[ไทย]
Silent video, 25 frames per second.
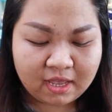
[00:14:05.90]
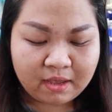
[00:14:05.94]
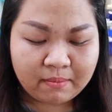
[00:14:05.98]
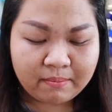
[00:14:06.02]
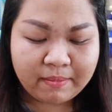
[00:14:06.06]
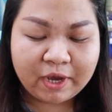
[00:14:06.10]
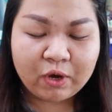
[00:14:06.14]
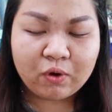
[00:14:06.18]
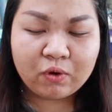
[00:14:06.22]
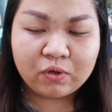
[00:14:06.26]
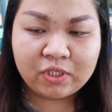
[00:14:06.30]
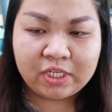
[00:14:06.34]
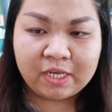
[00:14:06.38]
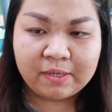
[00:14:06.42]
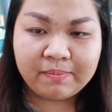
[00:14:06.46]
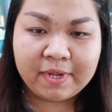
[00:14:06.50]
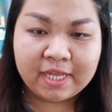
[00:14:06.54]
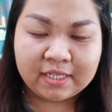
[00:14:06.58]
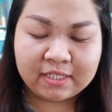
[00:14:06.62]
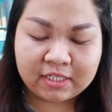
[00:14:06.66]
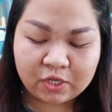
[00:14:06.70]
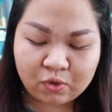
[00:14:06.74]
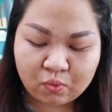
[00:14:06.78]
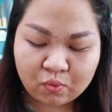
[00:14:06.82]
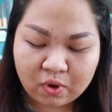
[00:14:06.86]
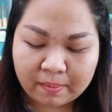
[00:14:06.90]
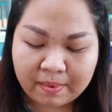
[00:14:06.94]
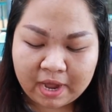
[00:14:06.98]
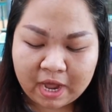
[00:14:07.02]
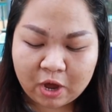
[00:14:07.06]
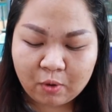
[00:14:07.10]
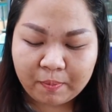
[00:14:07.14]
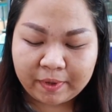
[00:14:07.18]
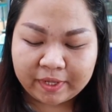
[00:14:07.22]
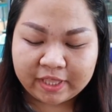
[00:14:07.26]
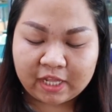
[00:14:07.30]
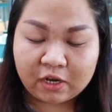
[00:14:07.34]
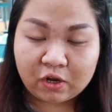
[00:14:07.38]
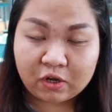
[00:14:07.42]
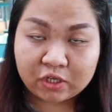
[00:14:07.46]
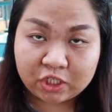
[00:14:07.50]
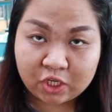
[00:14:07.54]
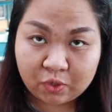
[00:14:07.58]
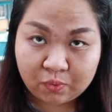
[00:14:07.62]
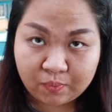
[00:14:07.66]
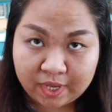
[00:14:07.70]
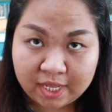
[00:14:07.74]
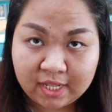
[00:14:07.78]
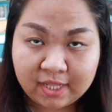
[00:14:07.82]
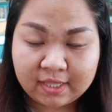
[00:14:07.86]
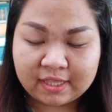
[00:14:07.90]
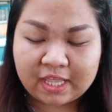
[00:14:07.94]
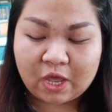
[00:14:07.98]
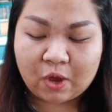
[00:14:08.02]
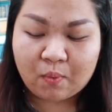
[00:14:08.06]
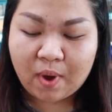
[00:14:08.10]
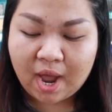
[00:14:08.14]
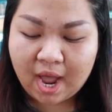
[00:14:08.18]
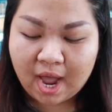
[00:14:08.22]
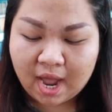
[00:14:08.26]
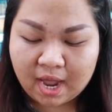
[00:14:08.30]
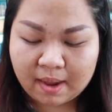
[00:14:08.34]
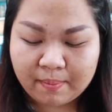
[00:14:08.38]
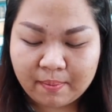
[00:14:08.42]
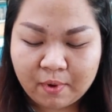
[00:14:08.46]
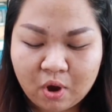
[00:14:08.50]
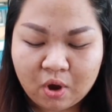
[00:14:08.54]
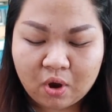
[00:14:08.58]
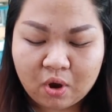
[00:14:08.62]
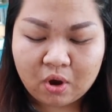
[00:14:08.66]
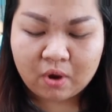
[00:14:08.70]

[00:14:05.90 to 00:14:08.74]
ไมโครชิปเนี่ยจะอยู่กับเขาไปตลอดชีวิตแต่ว่าพอ